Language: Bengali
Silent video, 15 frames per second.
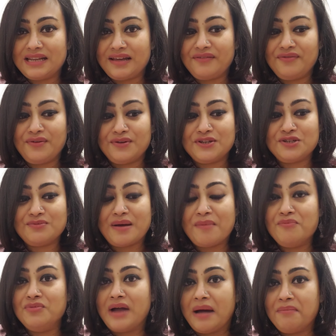লাইফে অনেক সময়
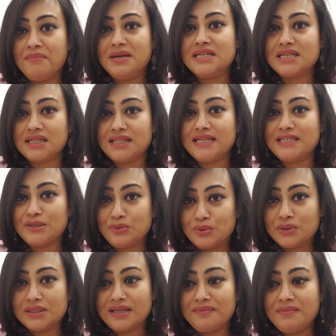আম্মু আম্মার সাথে এটা
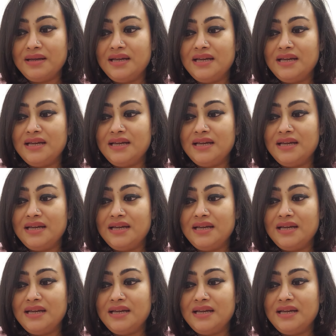করতাম